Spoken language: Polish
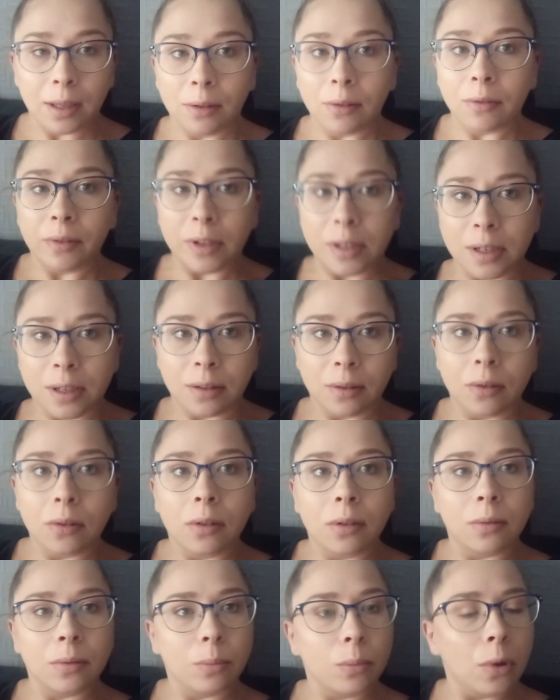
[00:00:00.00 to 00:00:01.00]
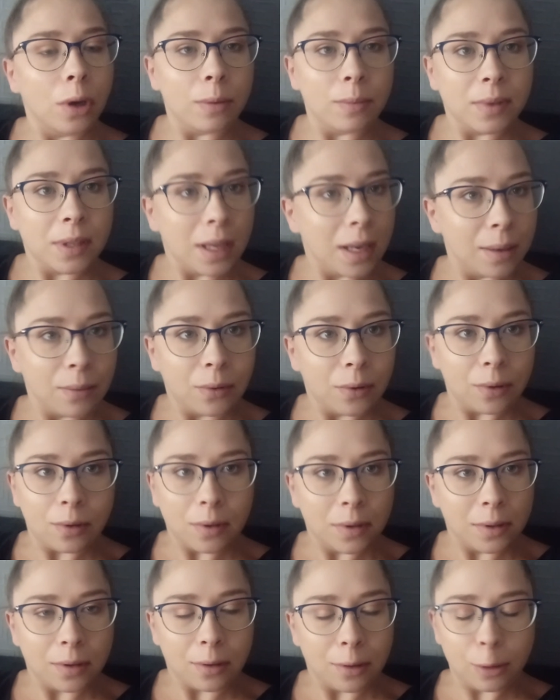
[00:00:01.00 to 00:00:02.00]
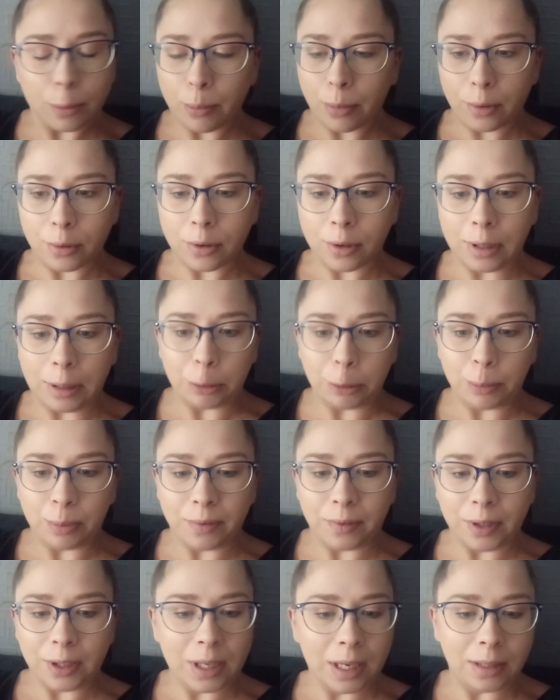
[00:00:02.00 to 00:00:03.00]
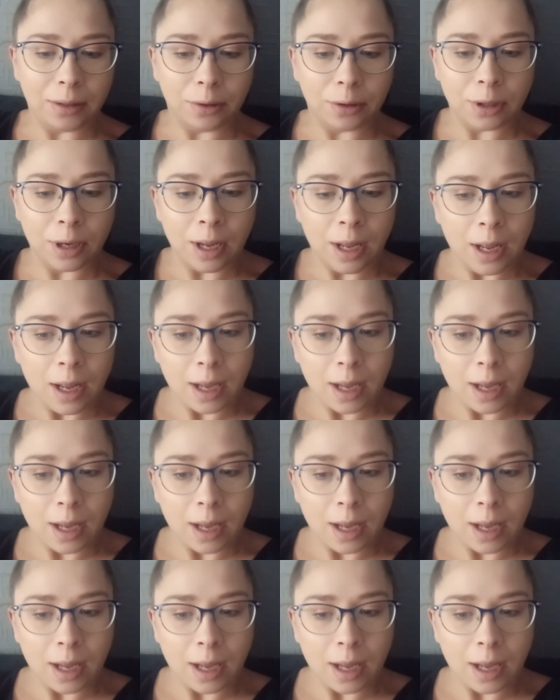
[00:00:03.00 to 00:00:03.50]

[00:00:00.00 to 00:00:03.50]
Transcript: No wiecie, no moim zdaniem to jest rozproszona odpowiedzialność.